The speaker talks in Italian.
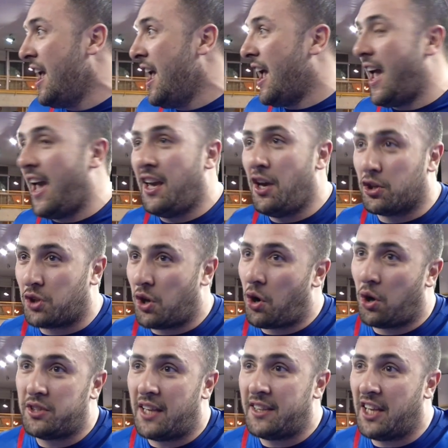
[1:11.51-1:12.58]
e io sono
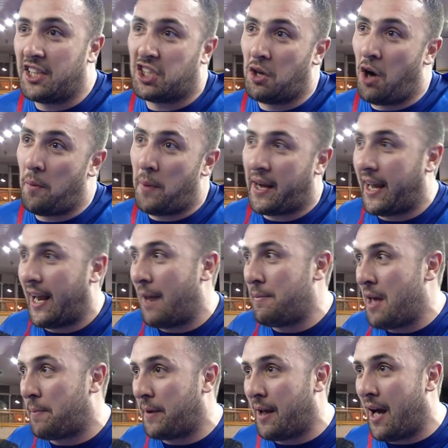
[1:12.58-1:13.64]
contentissimo perché la
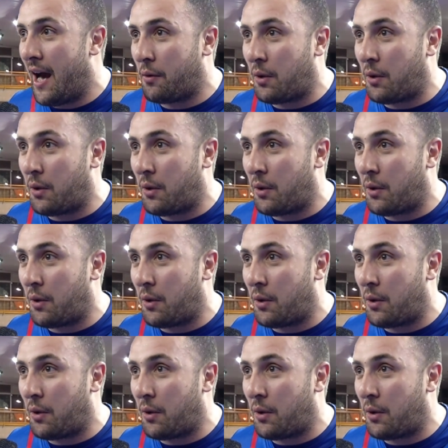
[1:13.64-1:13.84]
mia prima